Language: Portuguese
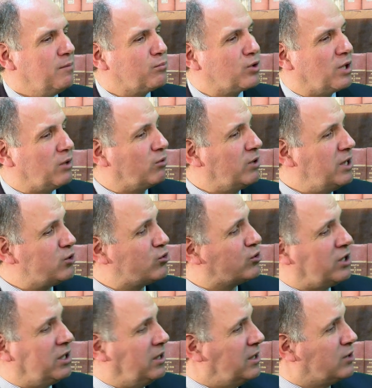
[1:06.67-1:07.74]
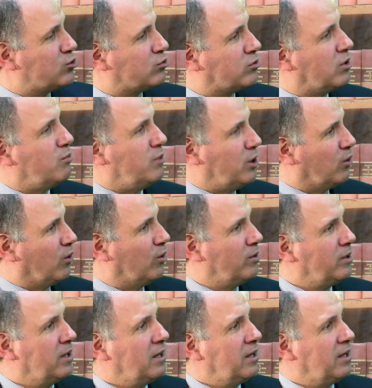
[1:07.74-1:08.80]
Portanto, isso sim, isso terminou.
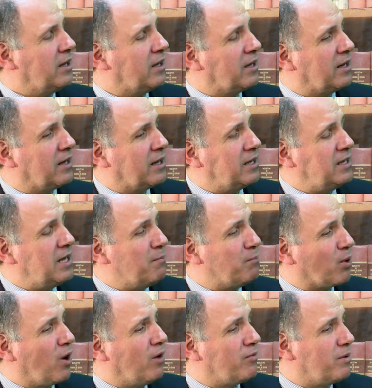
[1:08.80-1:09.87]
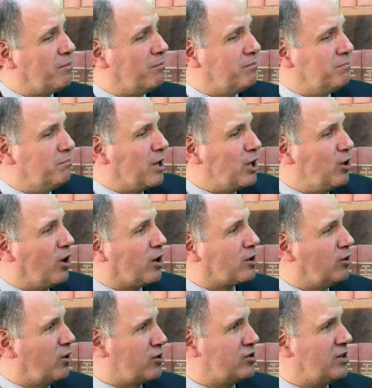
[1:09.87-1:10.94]
Uh, e a prova maior
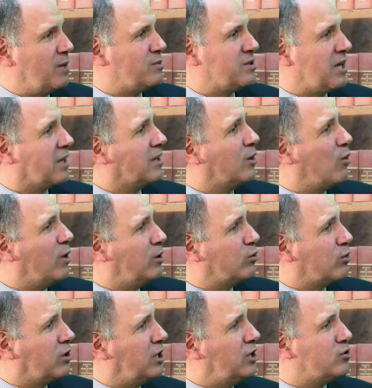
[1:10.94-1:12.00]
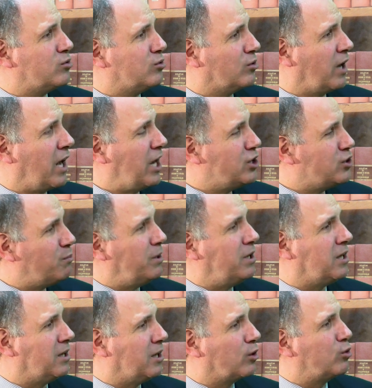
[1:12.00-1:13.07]
que nós temos é que quando Cristo
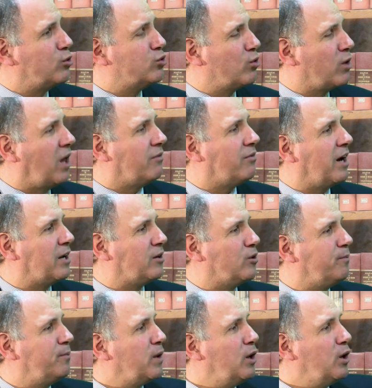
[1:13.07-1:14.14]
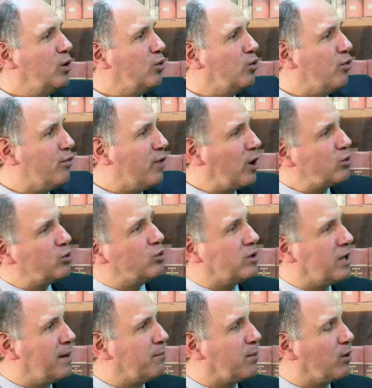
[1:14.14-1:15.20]
expira na cruz do Calvário, o véu do
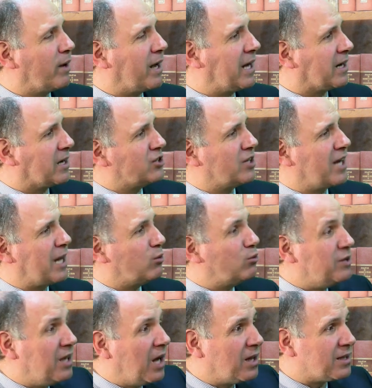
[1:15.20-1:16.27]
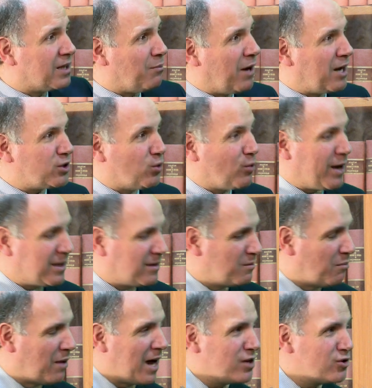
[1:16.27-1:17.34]
templo é rasgado de alto a baixo, não é de
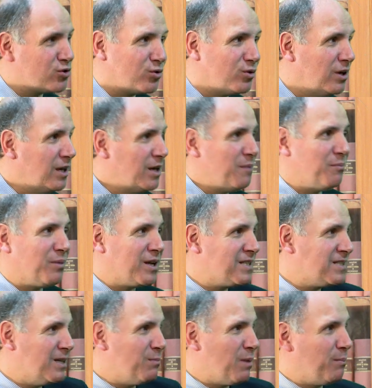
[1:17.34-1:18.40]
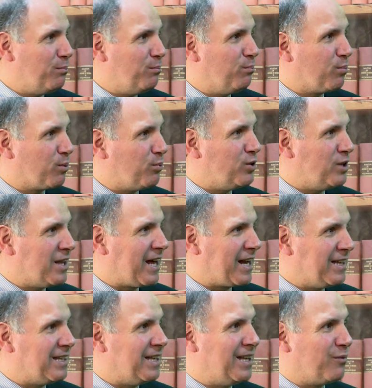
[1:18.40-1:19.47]
baixo para cima. Podia dar
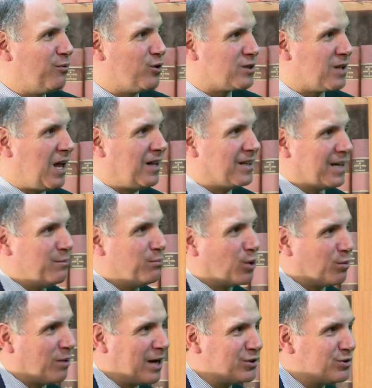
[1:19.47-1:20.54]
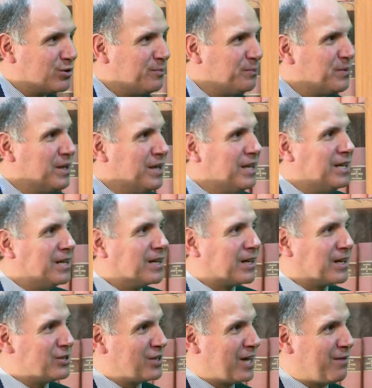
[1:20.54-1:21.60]
a entender que fosse lá alguém por baixo e que
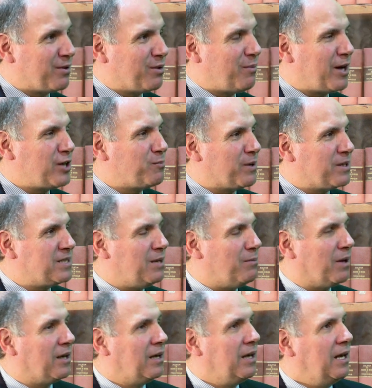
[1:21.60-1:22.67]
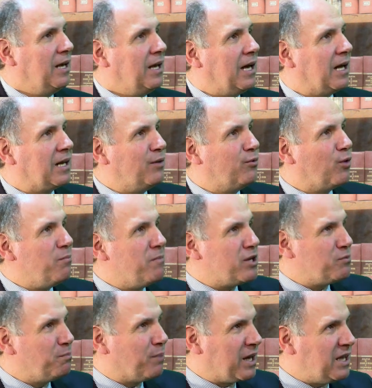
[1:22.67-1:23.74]
rasgava de baixo para cima. Ali foi
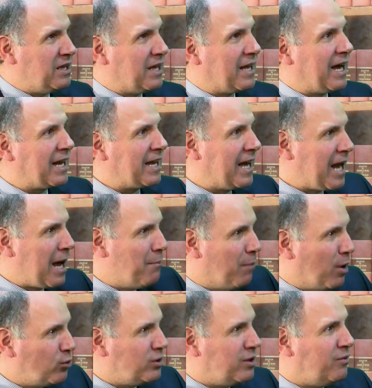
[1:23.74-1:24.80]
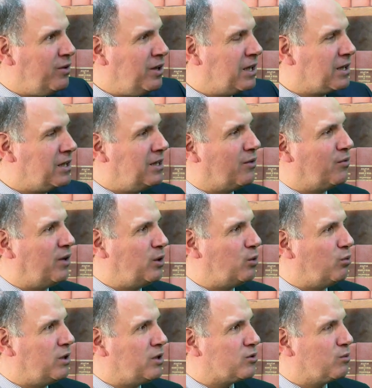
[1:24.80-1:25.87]
mesmo para indicar que era a mão divina que tinha
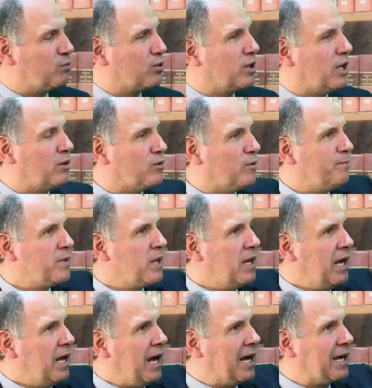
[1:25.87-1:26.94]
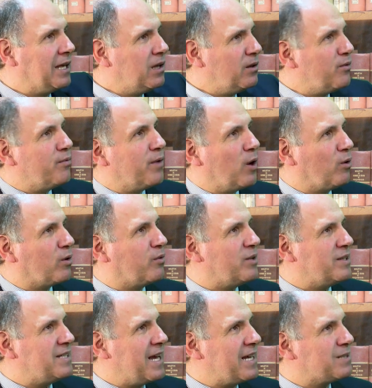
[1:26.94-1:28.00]
feito isso. Portanto, aquele véu que
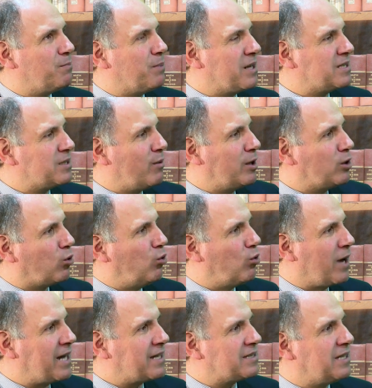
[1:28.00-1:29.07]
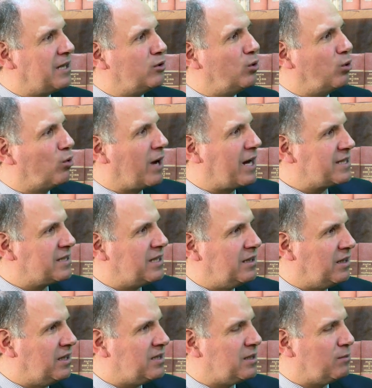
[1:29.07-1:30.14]
fazia a separação entre o lugar santo e o lugar
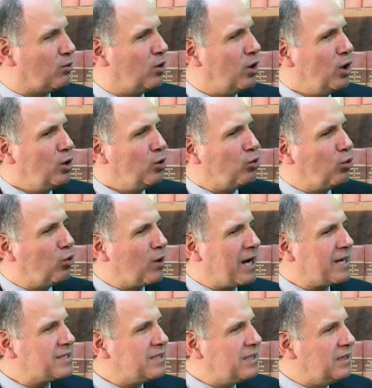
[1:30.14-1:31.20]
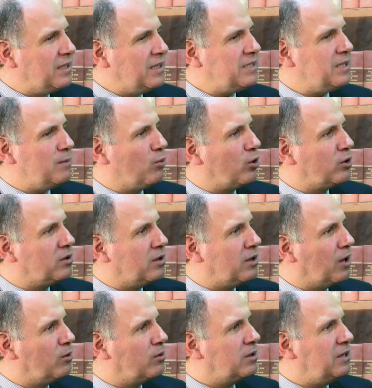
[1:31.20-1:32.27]
santíssimo, o lugar santíssimo onde
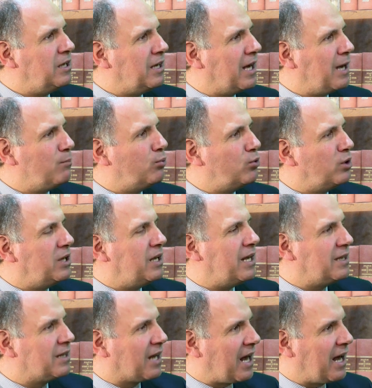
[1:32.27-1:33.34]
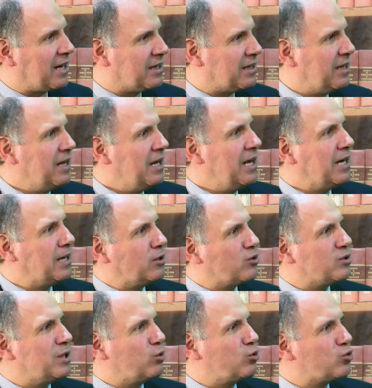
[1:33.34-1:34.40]
não ninguém poderia entrar a não
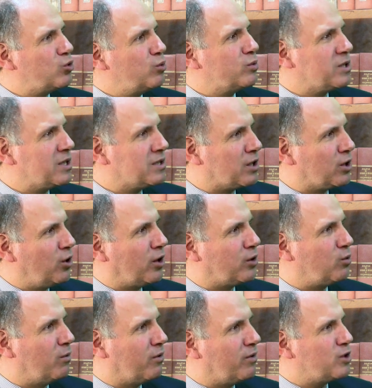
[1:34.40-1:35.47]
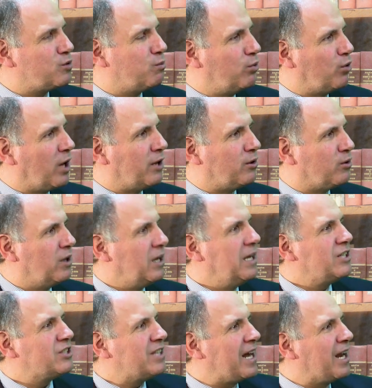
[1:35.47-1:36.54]
ser o sumo sacerdote uma vez por ano,
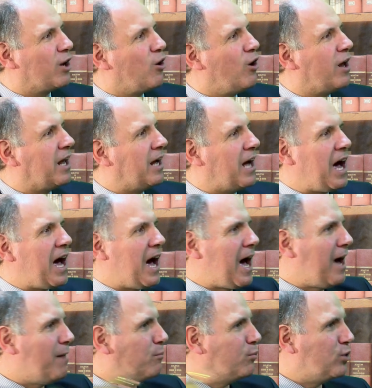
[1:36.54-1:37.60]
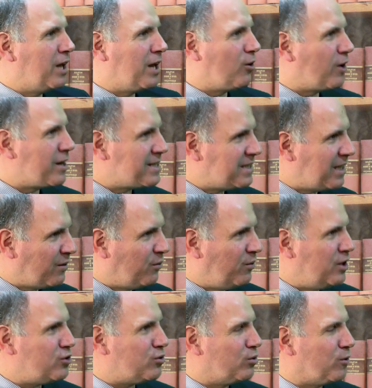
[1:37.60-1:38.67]
estar agora poder agora ser
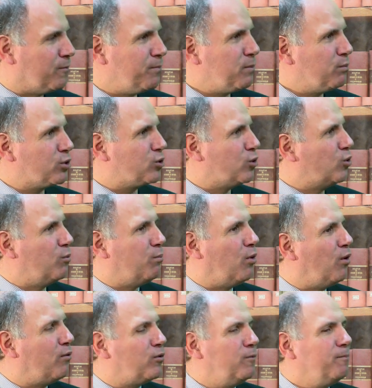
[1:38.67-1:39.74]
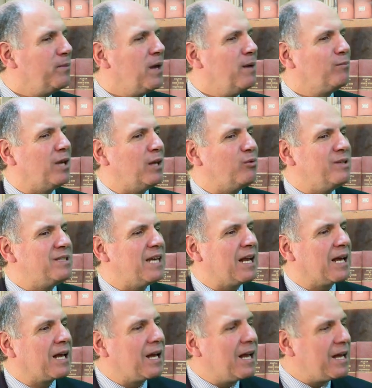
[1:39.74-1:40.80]
visto por todo o povo. Portanto, isso
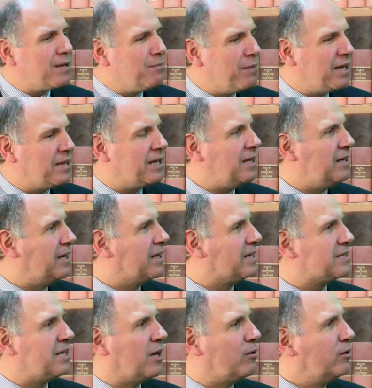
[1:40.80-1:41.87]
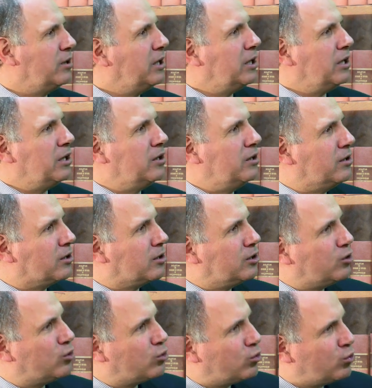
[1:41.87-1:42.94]
era claramente a indicação de
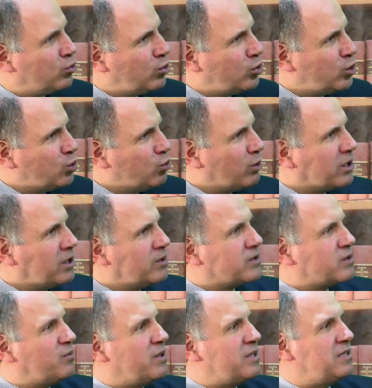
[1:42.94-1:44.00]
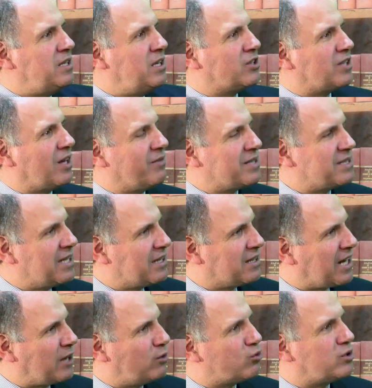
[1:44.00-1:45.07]
que tudo aquilo que se fazia, que estava
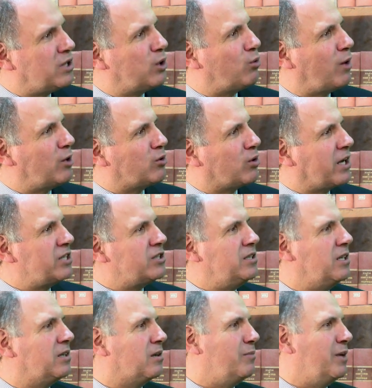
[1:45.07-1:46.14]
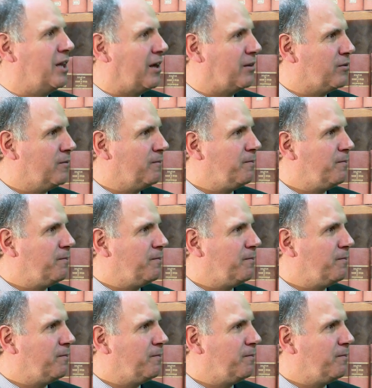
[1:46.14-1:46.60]
centrado no santuário terrestre, tinha terminado.